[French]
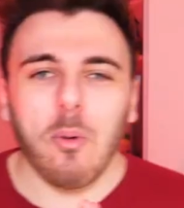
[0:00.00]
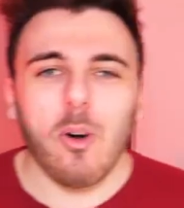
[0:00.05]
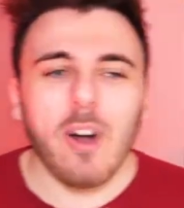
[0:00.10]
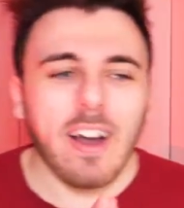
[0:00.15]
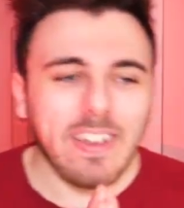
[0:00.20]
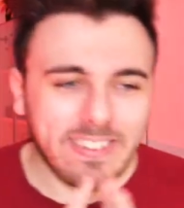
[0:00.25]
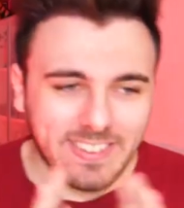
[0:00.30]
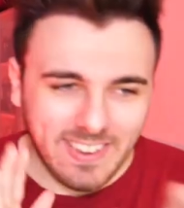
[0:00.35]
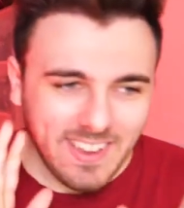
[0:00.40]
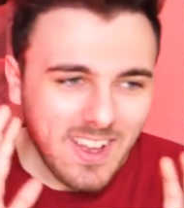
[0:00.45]
On
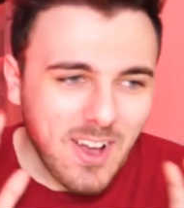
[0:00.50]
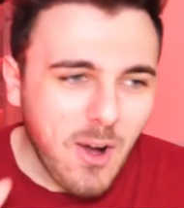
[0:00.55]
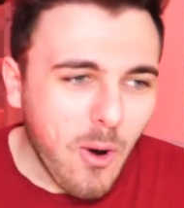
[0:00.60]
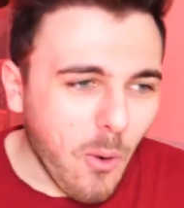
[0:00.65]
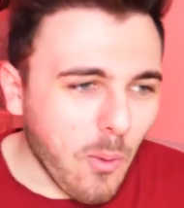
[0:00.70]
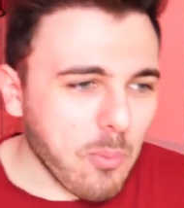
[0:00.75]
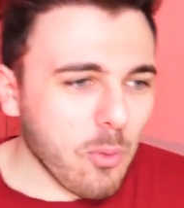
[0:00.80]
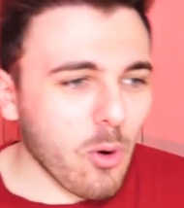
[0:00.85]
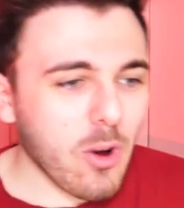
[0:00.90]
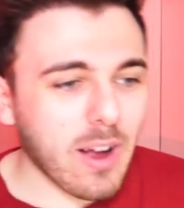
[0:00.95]
progresse,
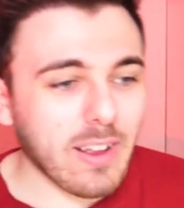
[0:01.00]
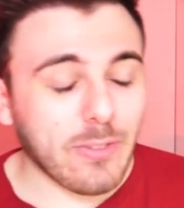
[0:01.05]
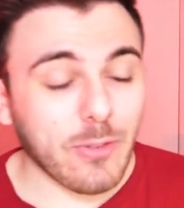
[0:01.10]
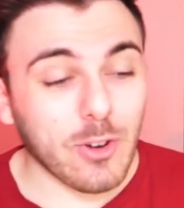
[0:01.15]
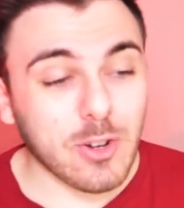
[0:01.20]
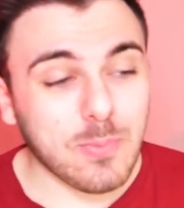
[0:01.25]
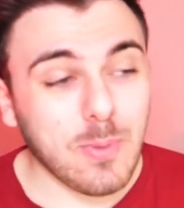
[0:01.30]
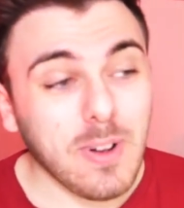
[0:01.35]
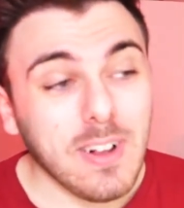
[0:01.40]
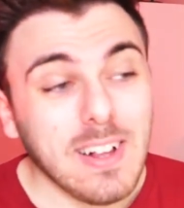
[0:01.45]
on progresse.
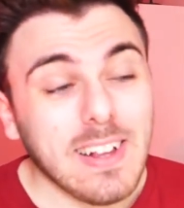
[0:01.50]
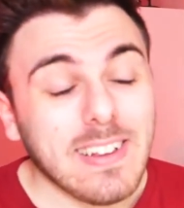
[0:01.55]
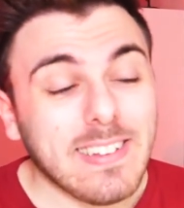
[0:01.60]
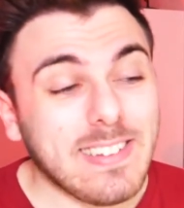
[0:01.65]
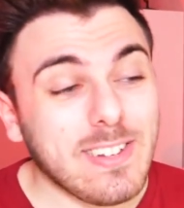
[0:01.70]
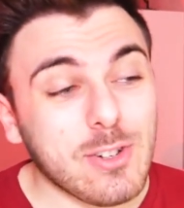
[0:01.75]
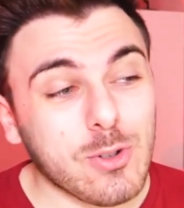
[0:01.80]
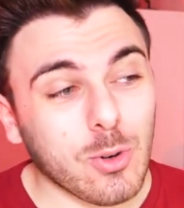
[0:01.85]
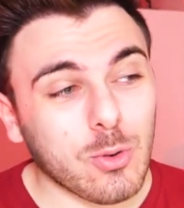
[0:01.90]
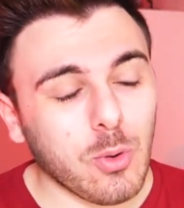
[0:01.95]
Franchement,
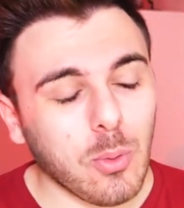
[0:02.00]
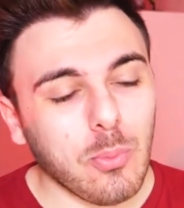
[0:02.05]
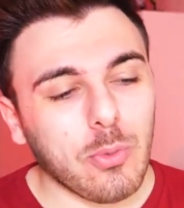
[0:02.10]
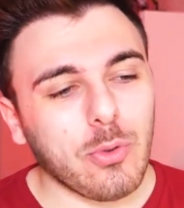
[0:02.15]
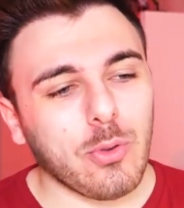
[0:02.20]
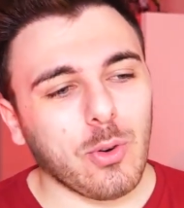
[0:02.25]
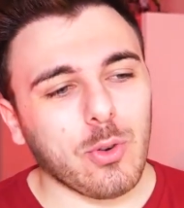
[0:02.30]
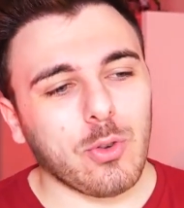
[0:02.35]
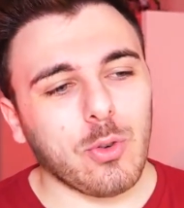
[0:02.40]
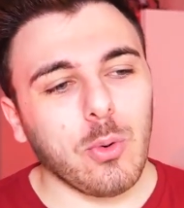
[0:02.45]
si je tombe
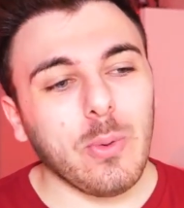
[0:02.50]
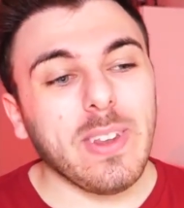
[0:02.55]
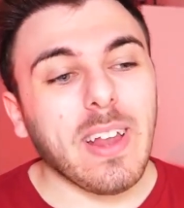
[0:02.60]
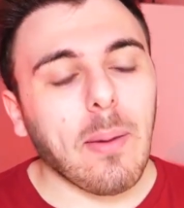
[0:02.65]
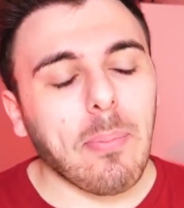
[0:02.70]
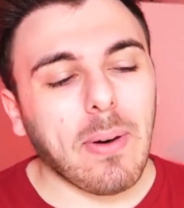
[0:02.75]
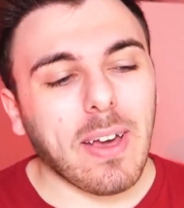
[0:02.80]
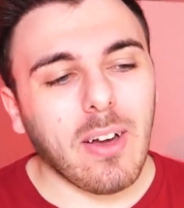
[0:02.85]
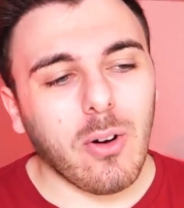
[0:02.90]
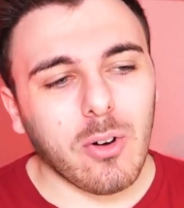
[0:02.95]
sur celui
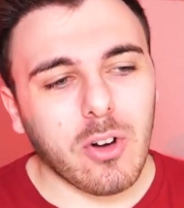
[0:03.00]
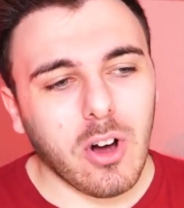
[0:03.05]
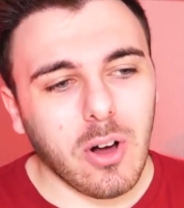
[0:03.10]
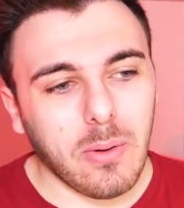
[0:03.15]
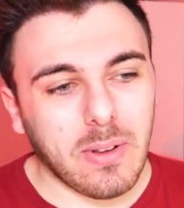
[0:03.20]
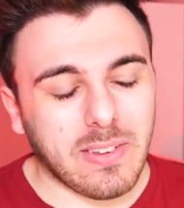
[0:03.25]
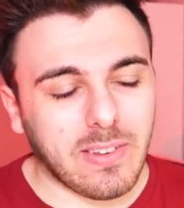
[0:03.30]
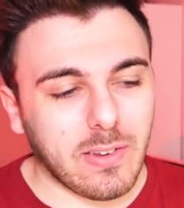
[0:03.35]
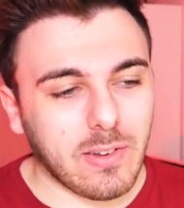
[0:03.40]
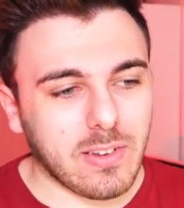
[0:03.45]
d'après
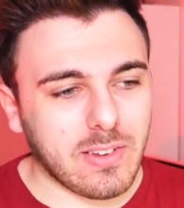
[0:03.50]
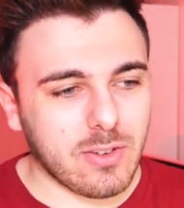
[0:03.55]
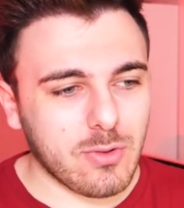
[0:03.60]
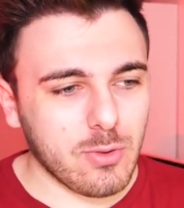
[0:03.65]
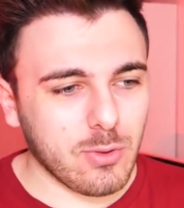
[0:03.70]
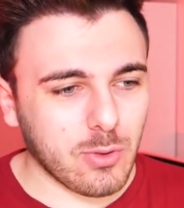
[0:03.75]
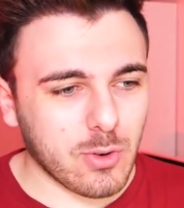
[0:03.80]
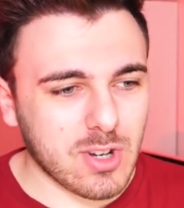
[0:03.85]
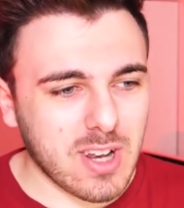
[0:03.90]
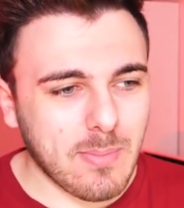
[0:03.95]
encore, c'est
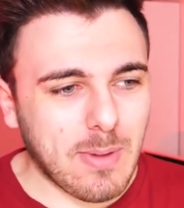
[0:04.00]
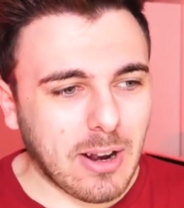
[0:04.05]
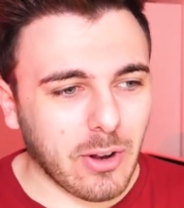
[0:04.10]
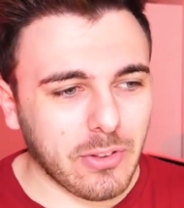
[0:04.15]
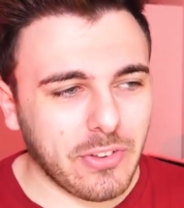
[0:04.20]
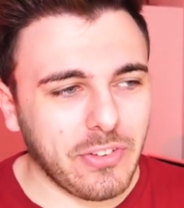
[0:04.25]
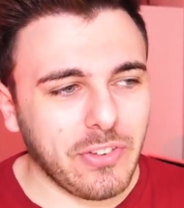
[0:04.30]
juste que je l'ai mal